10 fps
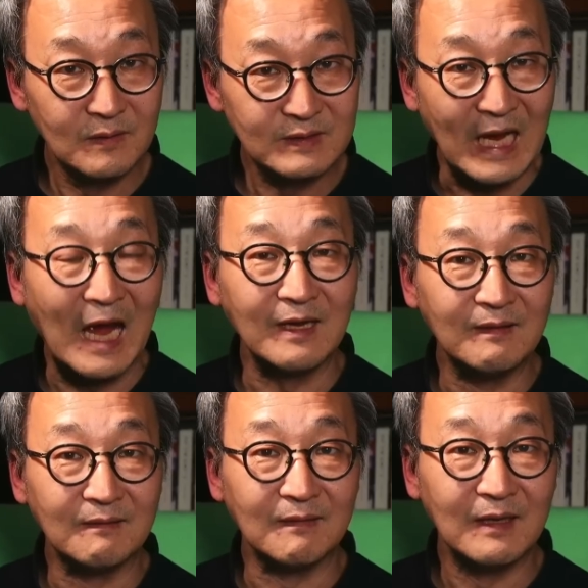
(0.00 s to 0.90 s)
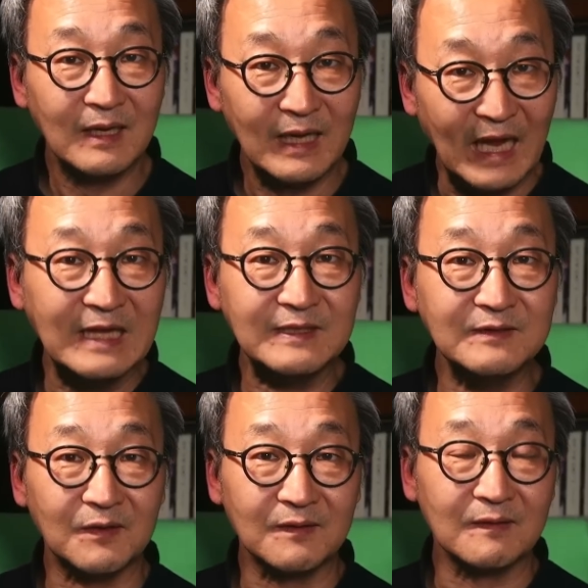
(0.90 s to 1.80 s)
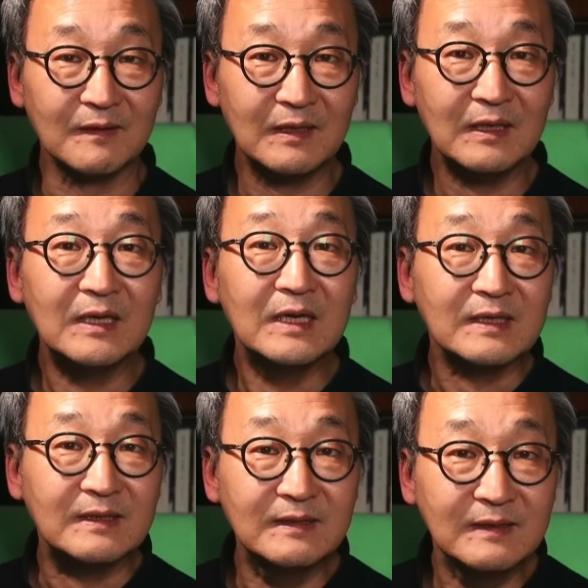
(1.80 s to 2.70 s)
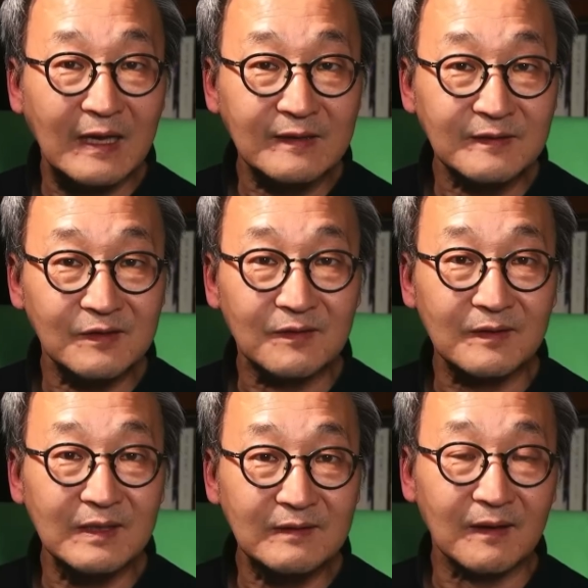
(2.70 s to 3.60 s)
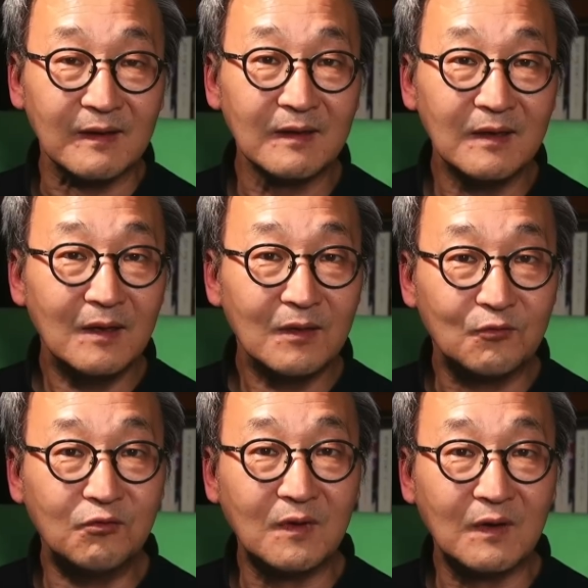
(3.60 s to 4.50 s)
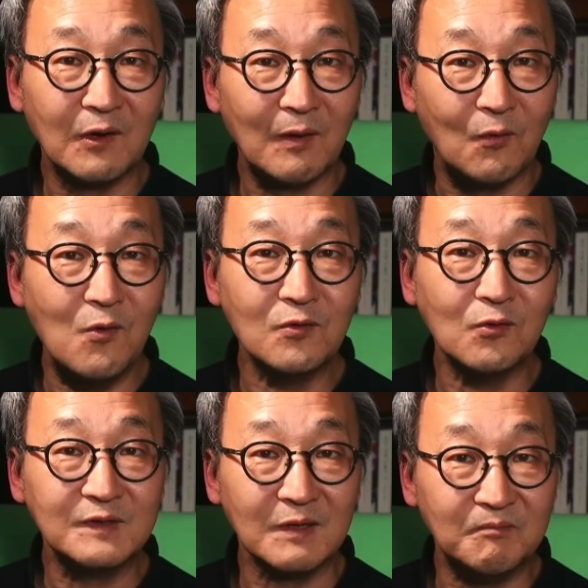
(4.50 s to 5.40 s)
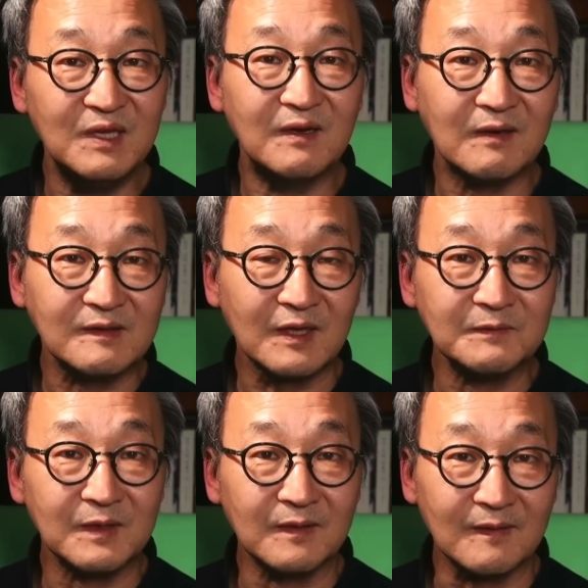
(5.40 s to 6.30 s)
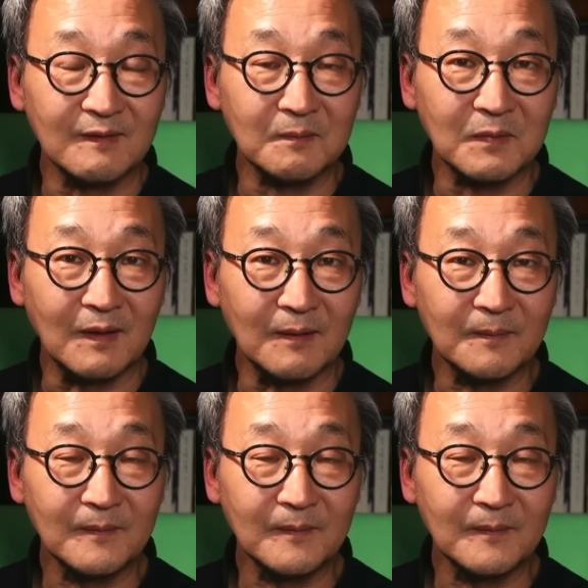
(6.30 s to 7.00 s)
장인들, 엔지니어들, 그 엔지니어들이 이제 국가와 공동체의 미래를 책임지게 됐습니다.